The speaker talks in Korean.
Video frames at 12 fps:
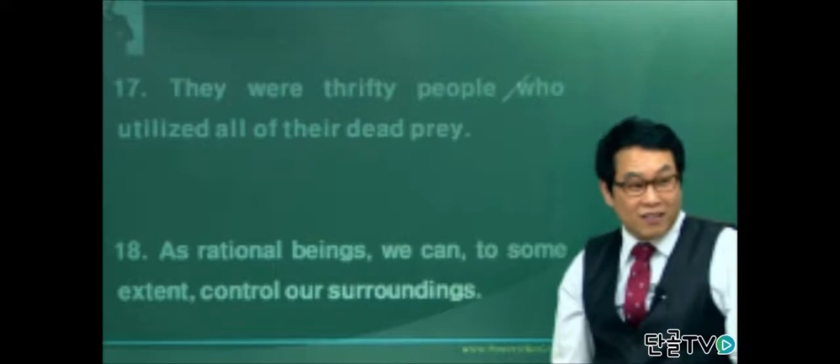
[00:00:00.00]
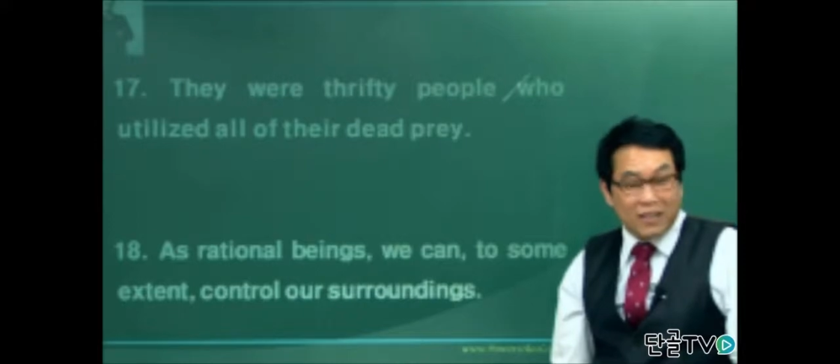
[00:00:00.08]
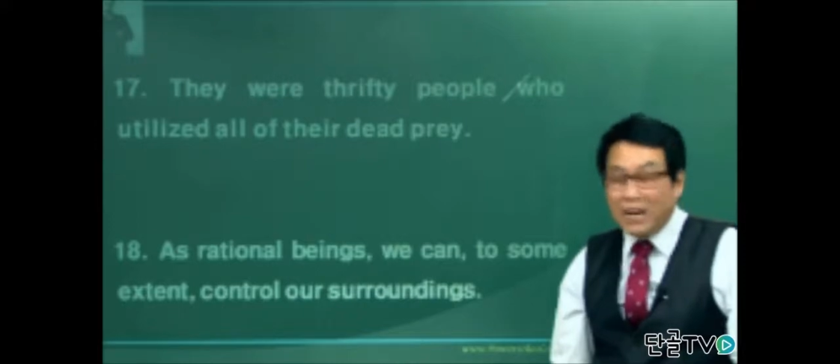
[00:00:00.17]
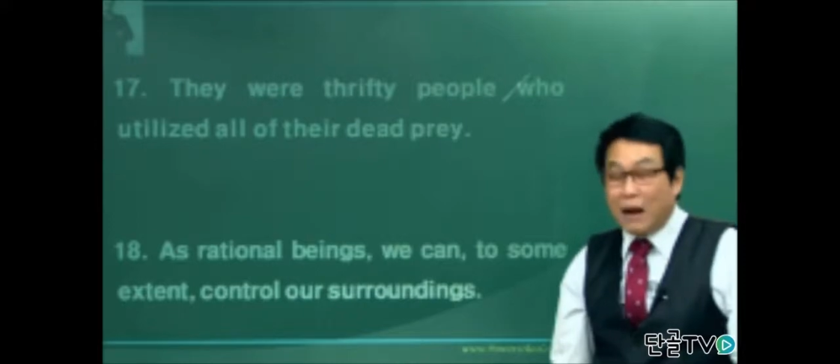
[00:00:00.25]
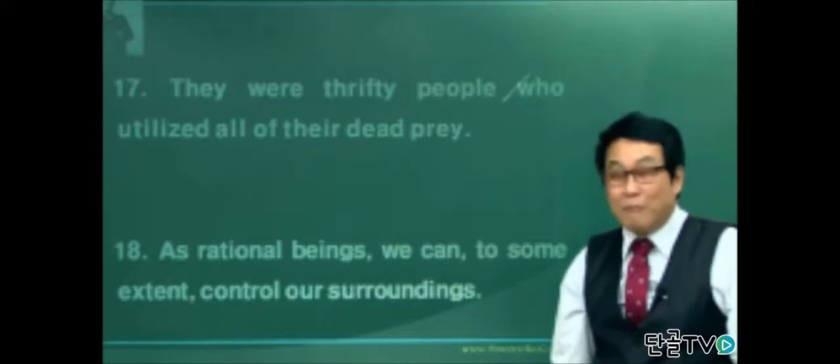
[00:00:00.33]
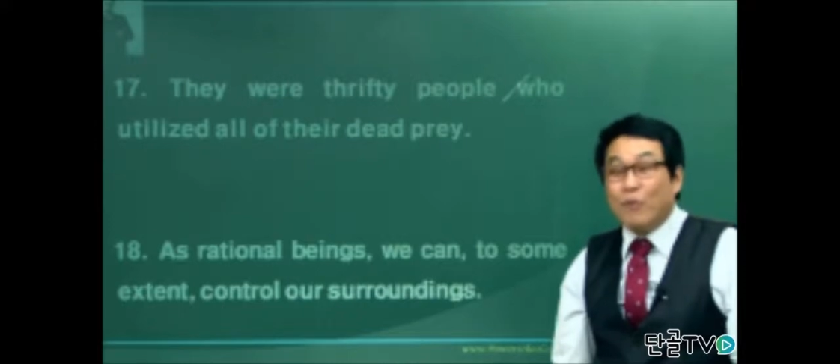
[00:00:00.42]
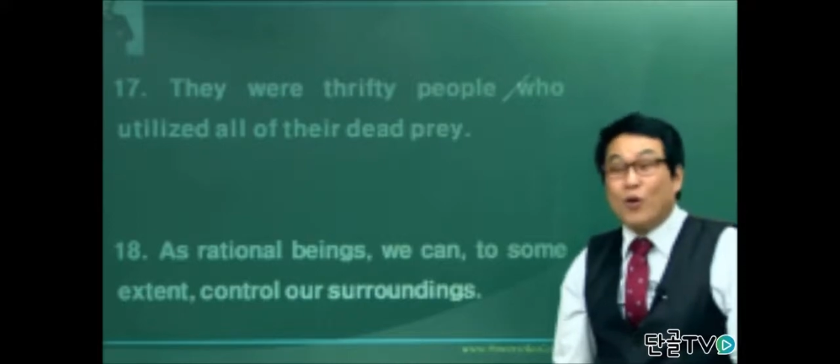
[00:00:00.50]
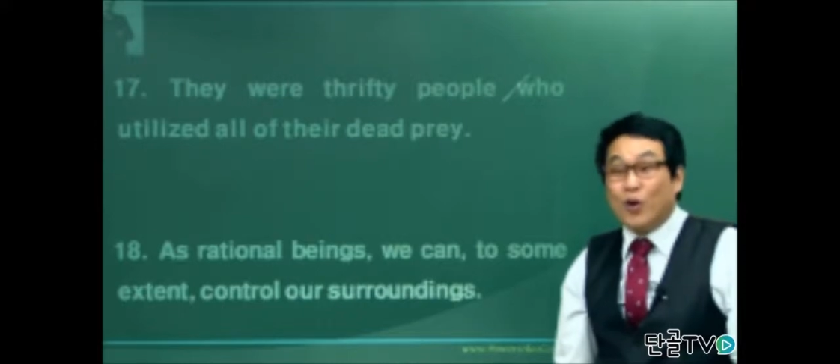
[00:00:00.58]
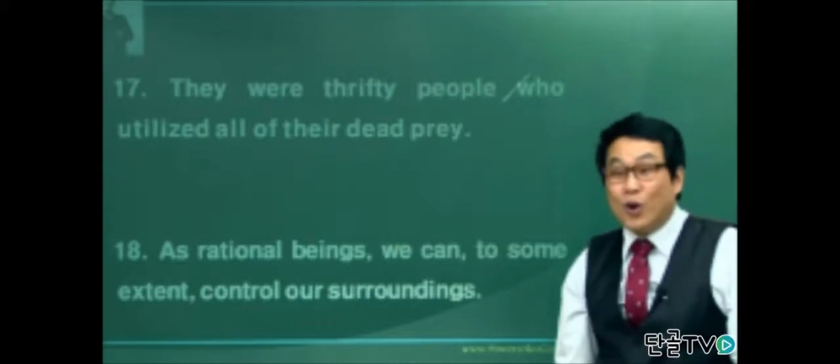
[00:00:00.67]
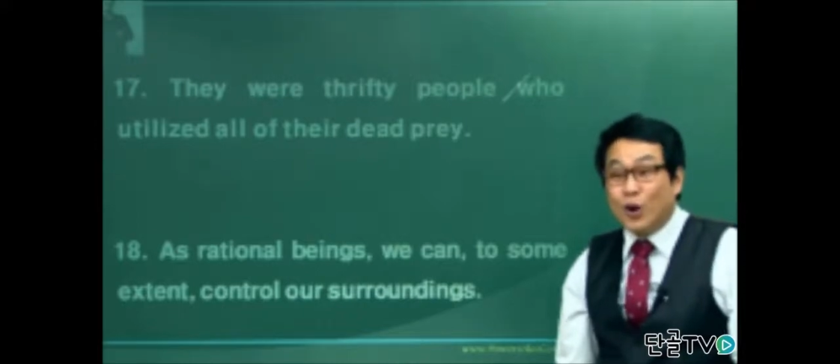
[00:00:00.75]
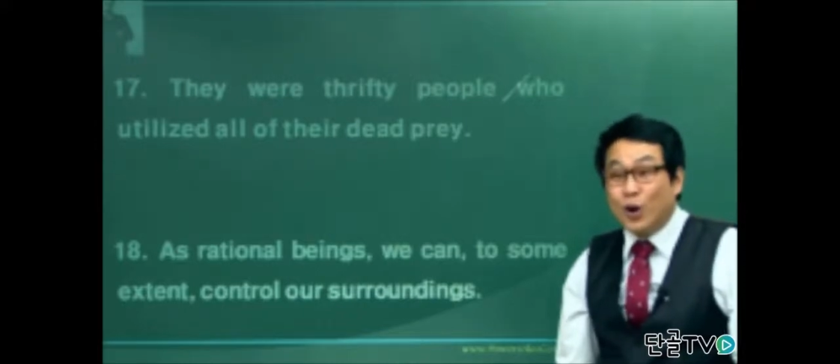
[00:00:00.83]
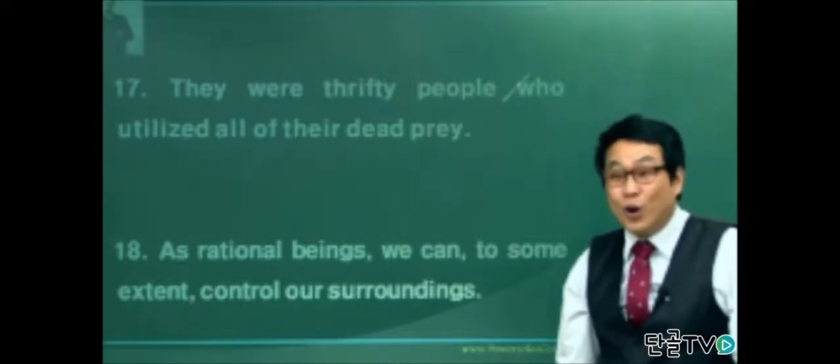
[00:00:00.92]
걔네 안
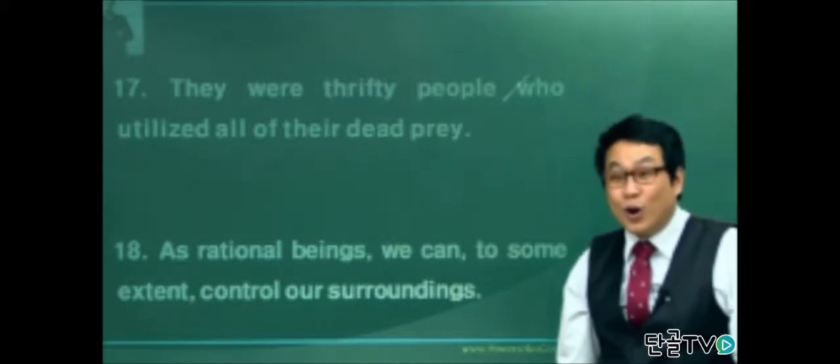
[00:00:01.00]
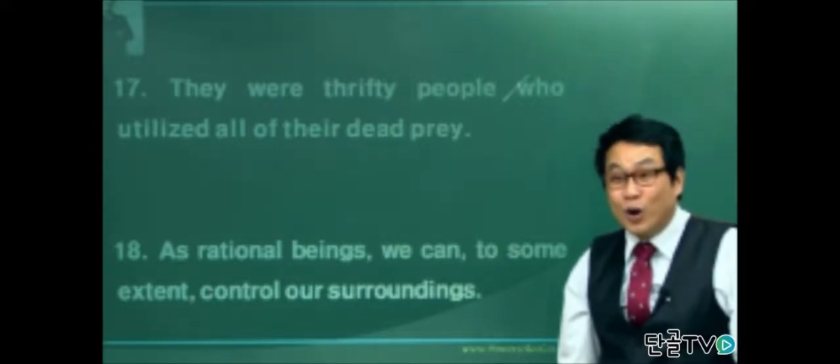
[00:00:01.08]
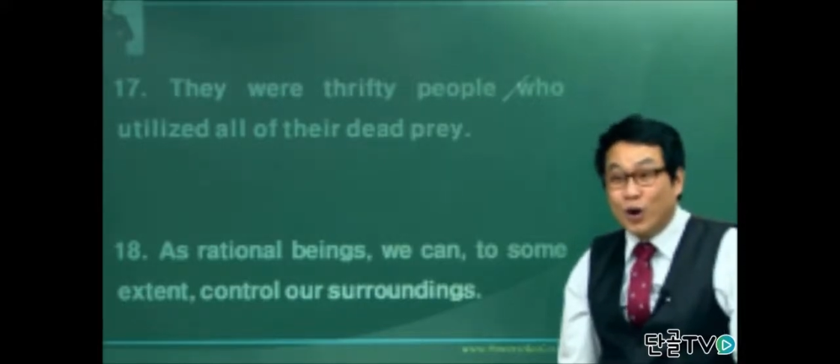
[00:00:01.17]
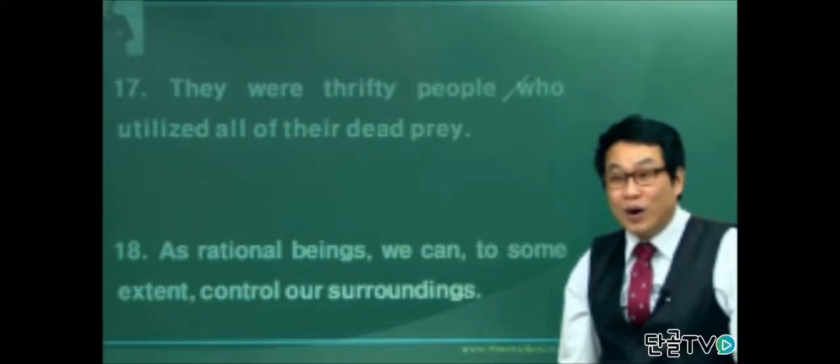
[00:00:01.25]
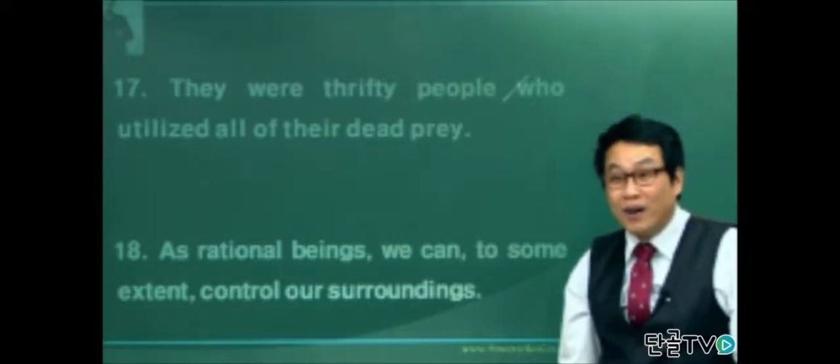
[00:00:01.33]
먹어요.